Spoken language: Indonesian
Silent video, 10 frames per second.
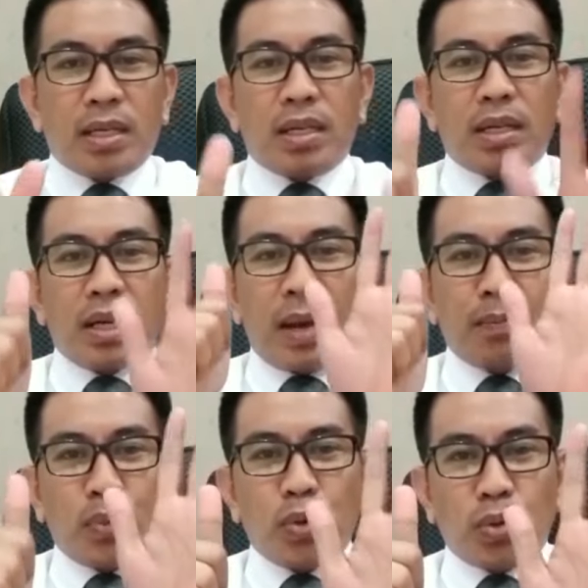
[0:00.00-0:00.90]

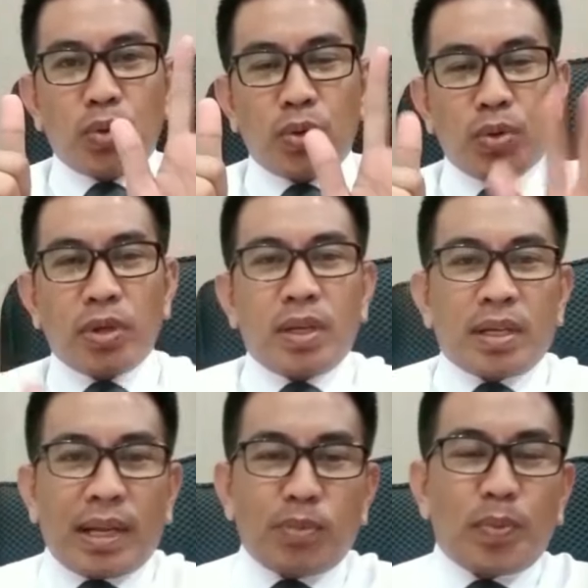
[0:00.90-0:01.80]
ke-60,
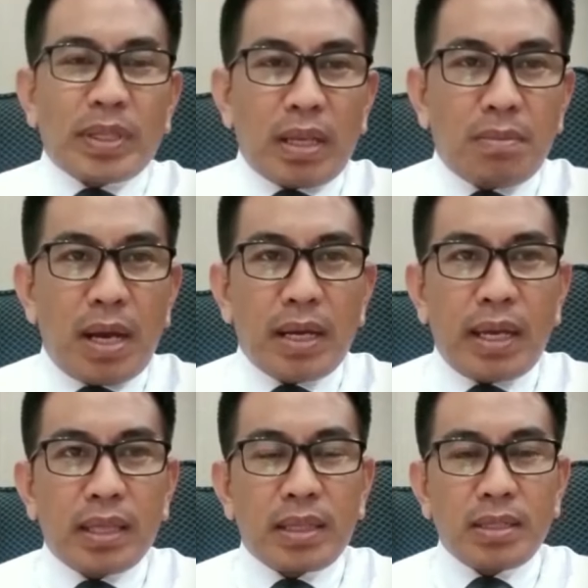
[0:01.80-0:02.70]
Kabupaten Bangga
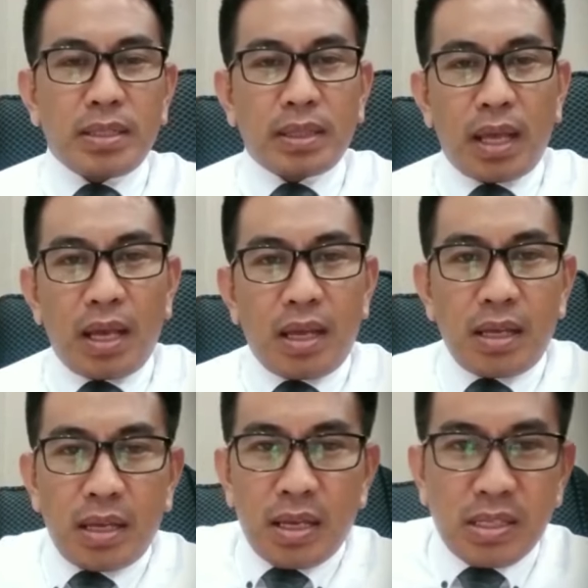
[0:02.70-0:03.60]
yang tercinta,
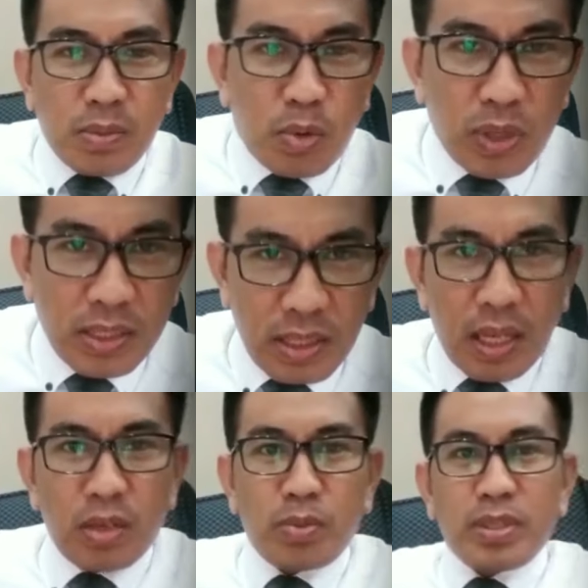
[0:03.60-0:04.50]
semoga
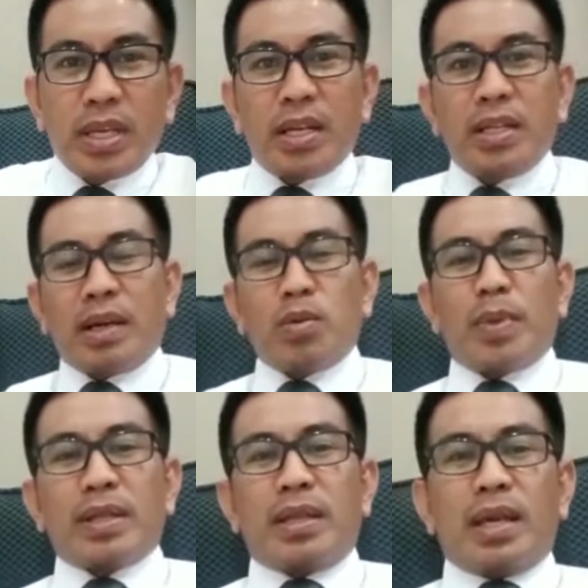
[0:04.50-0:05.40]
selalu menjadi
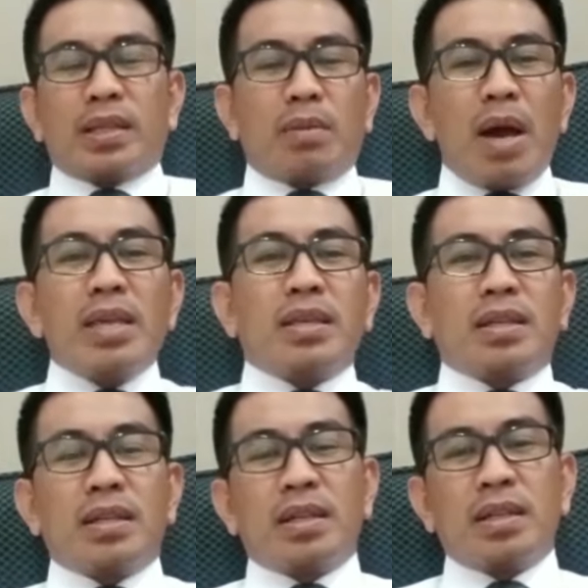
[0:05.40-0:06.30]
kabupaten yang terbaik,
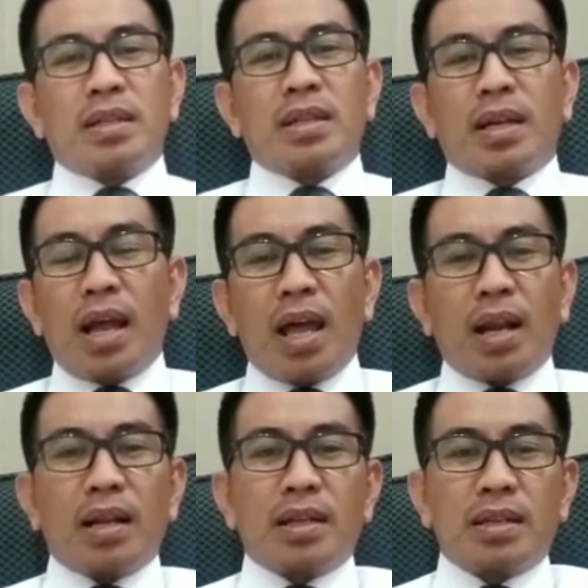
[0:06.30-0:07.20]
dikenal
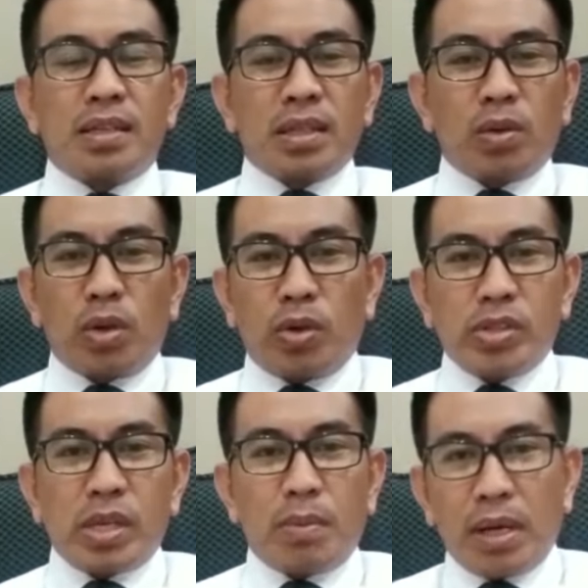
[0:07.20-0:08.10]
di seluruh
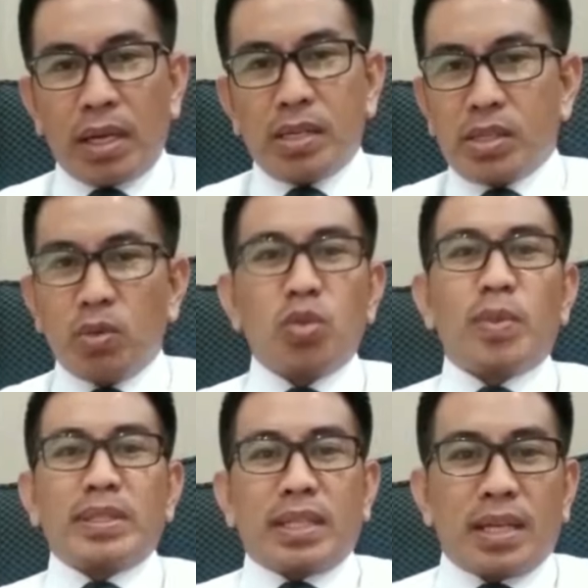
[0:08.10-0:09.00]
Indonesia bahkan di seluruh
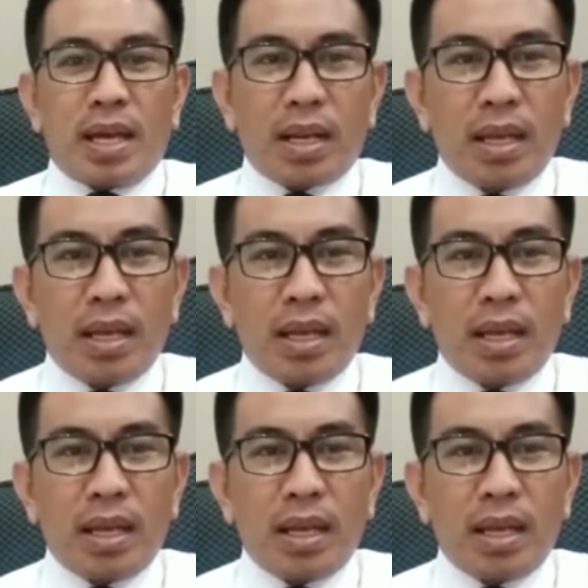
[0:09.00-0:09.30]
mancanegara.